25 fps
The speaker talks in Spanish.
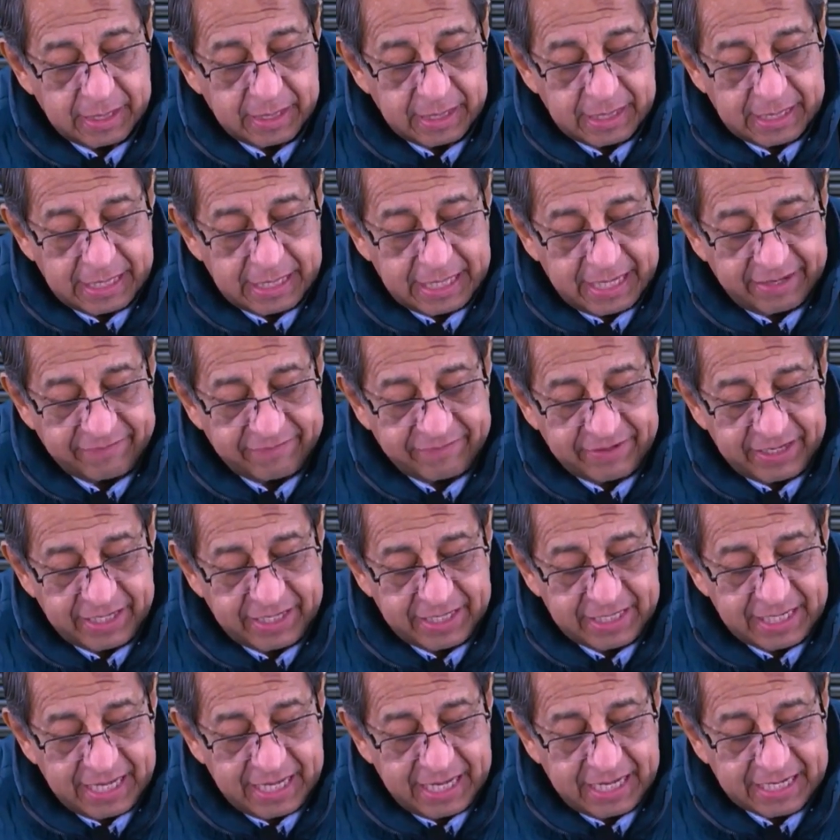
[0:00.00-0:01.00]
la
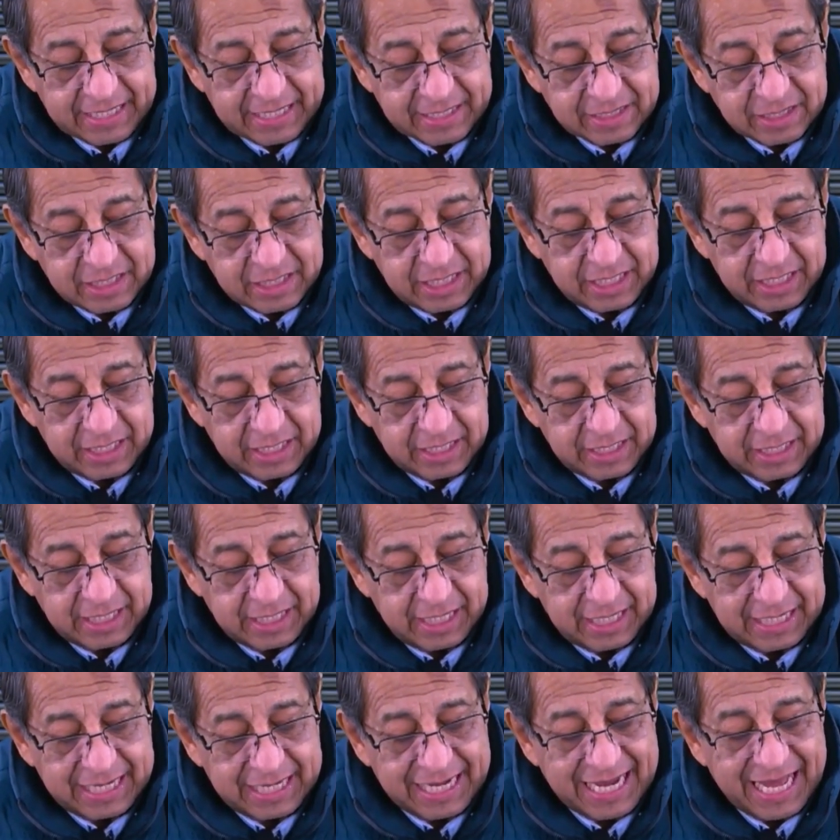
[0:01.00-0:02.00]
vena
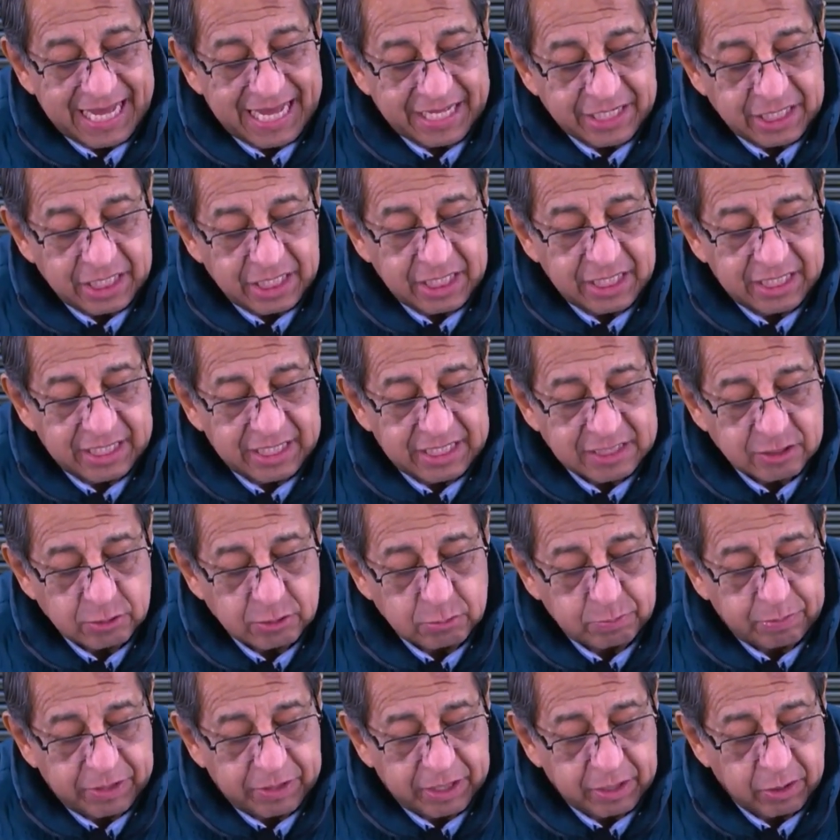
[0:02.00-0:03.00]
arteria laringea
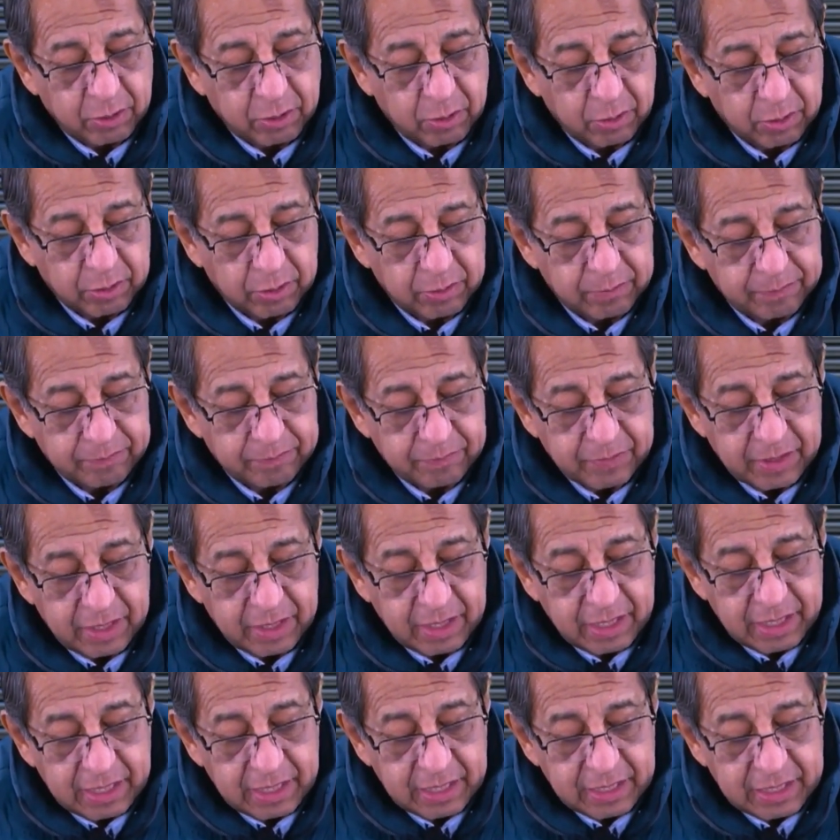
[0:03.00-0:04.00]
superior
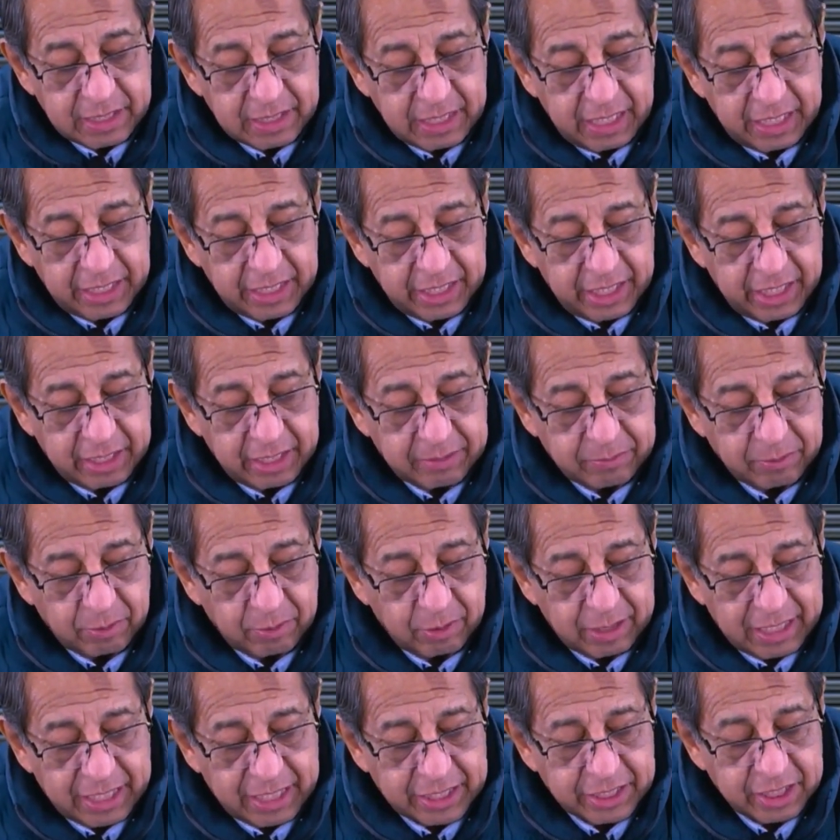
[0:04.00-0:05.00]
y el
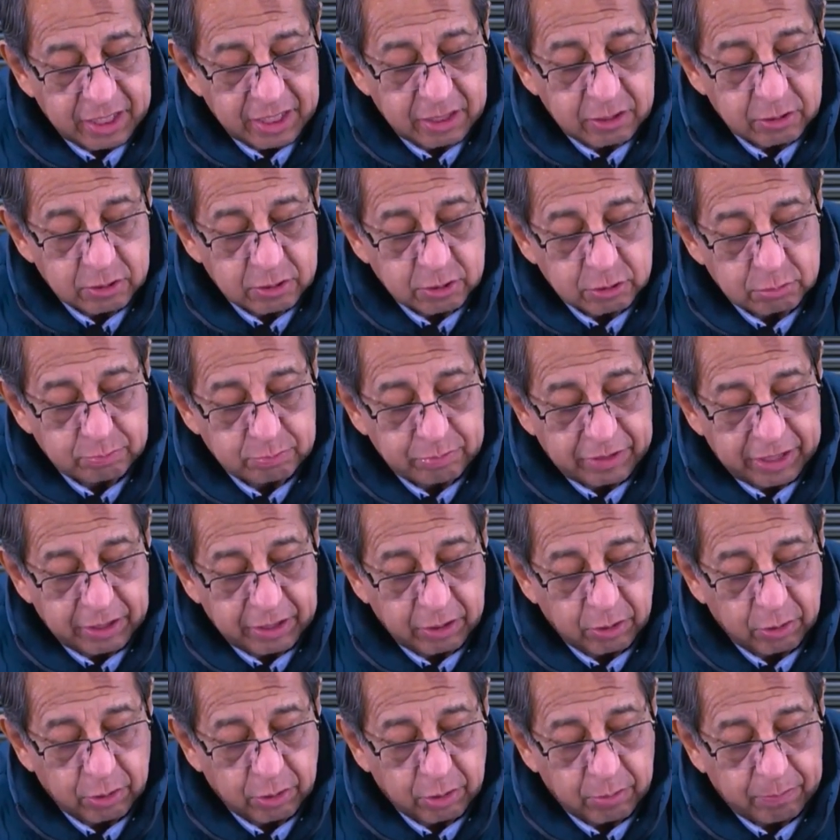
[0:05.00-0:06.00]
nervio laringeo
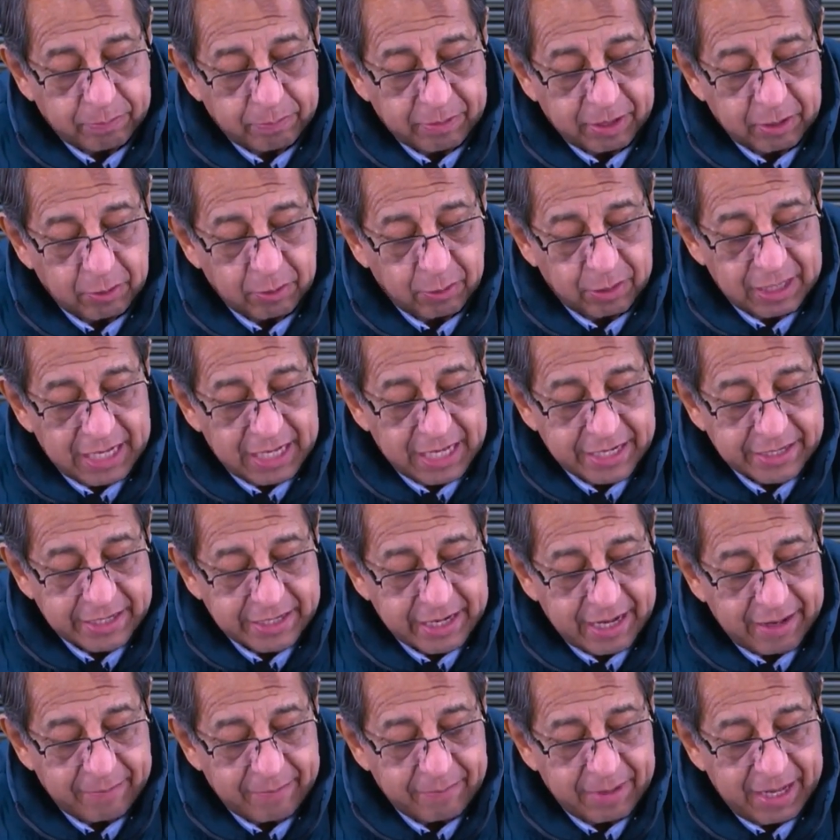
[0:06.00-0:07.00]
superior, pero la
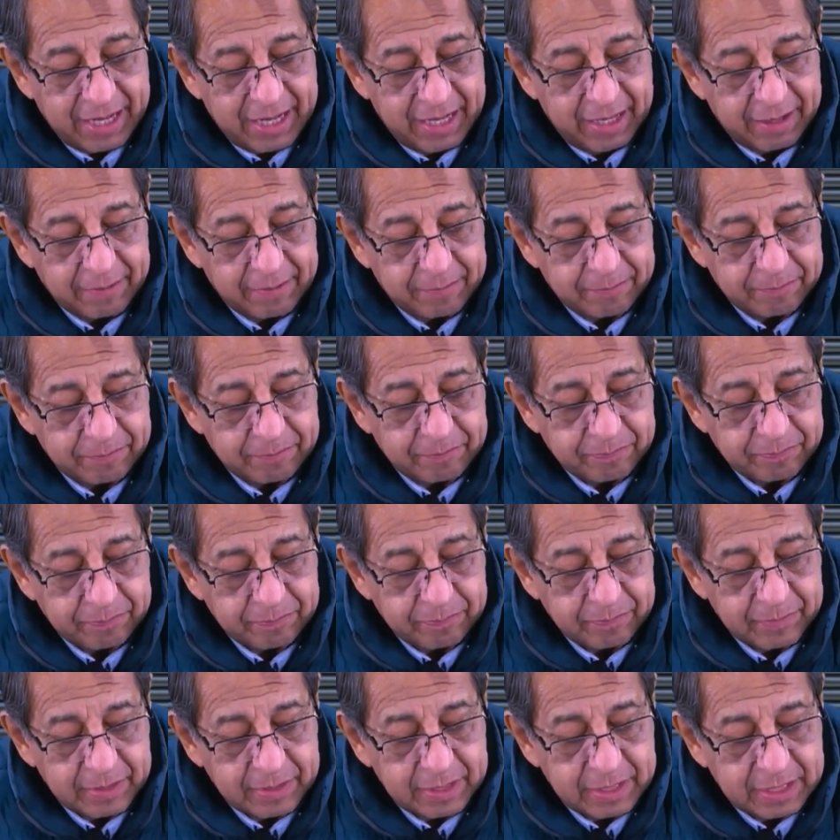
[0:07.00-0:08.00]
rama
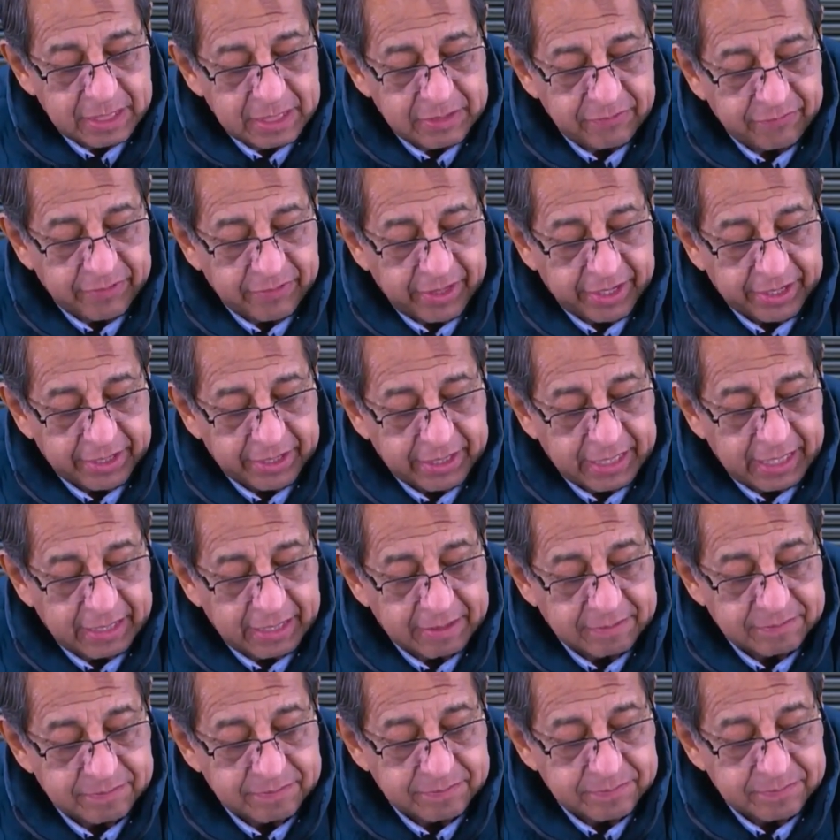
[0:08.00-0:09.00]
interna.